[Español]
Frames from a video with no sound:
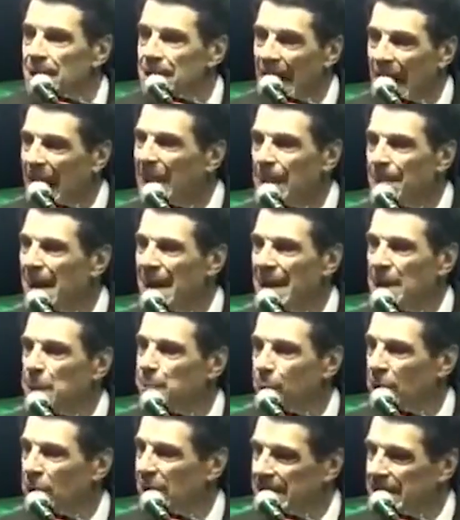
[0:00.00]
Nada
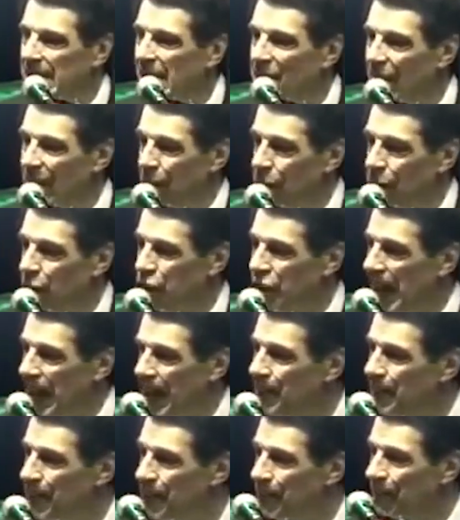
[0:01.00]
más puede salvar a usted.